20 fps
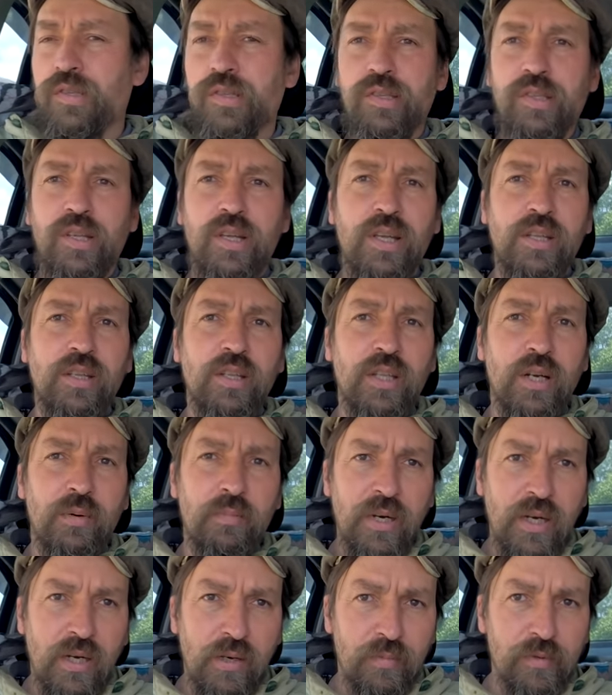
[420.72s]
состояние
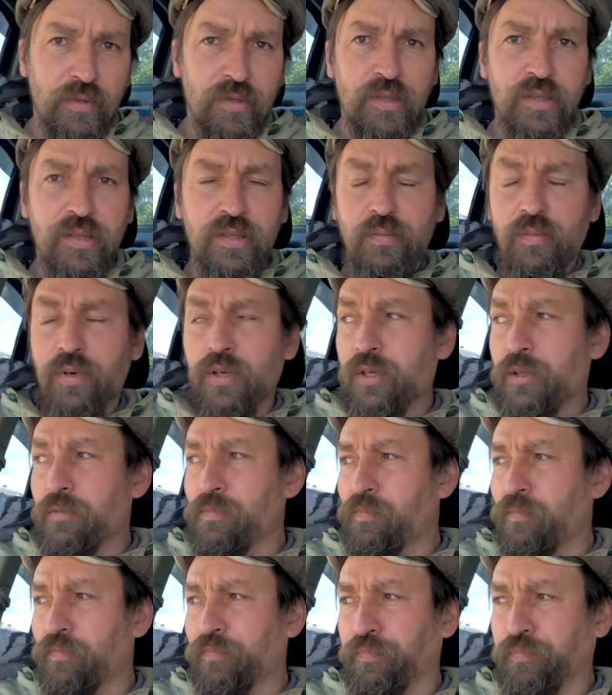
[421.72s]
нормально, просто собака
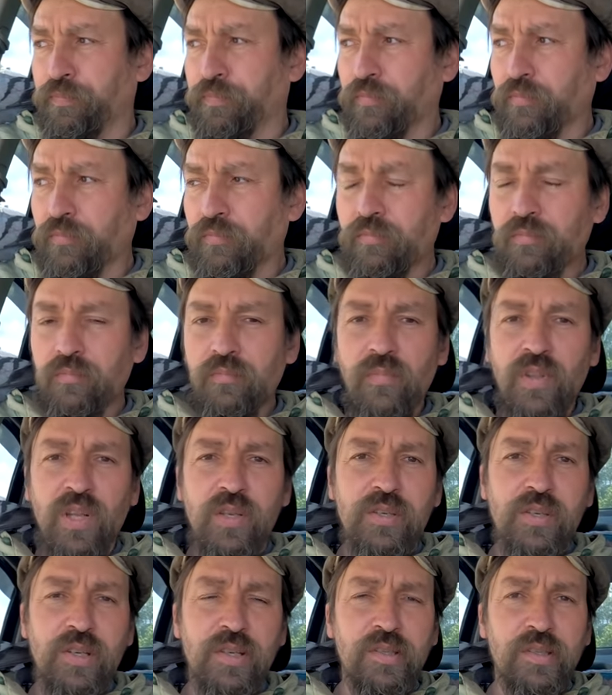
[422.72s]

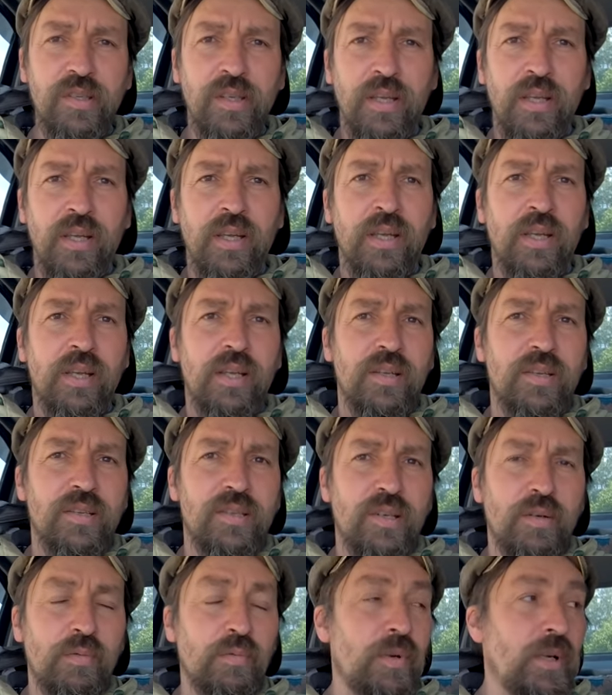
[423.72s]
сейчас
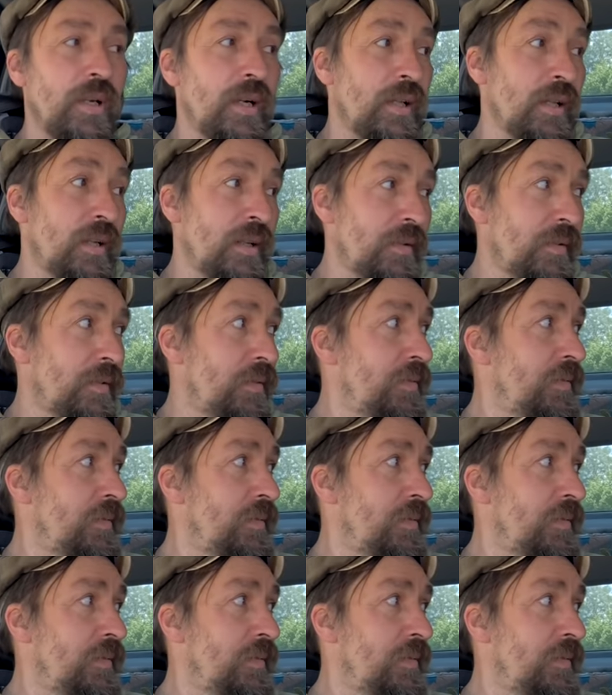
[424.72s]
загуляла,